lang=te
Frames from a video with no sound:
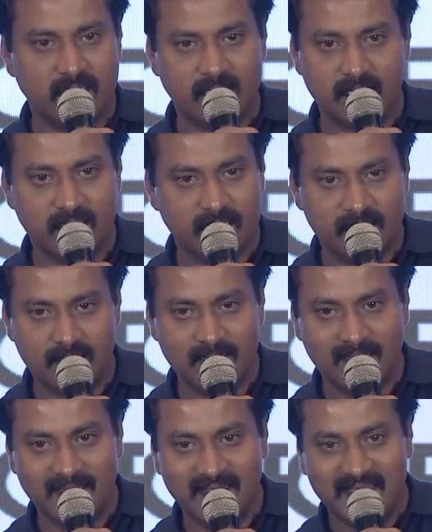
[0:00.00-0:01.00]
కదండి
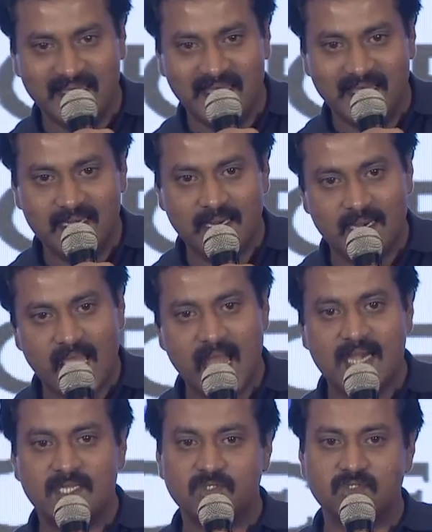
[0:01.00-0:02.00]
నేను
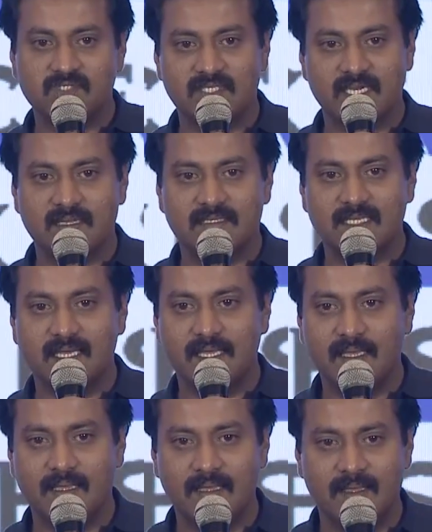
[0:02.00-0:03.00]
యాడ్ చూసిన తర్వాత
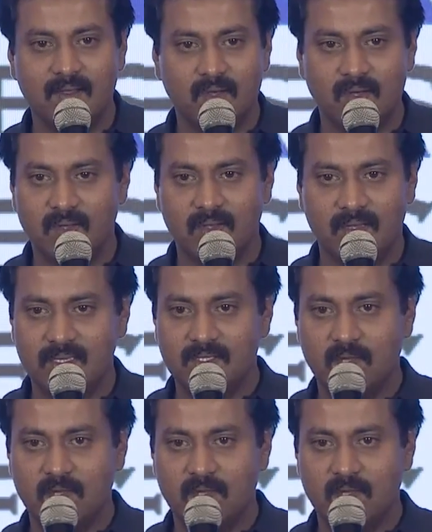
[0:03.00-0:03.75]
ఓ ఇదో